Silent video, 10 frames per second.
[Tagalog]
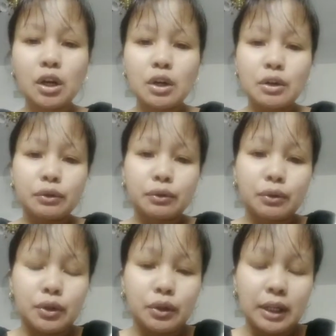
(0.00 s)
So,
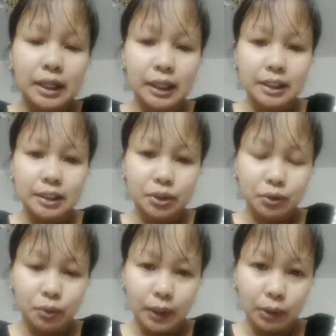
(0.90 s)
yun, hanggang sa
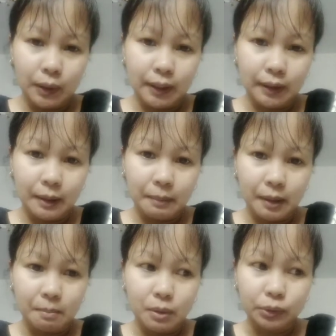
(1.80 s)
nagkukwentuhan na kami
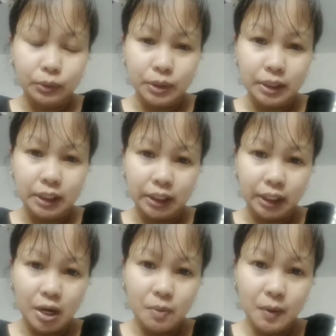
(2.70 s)
about sa
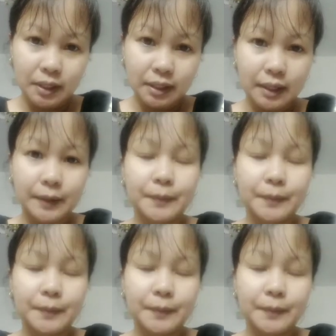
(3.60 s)
nililigawan niya.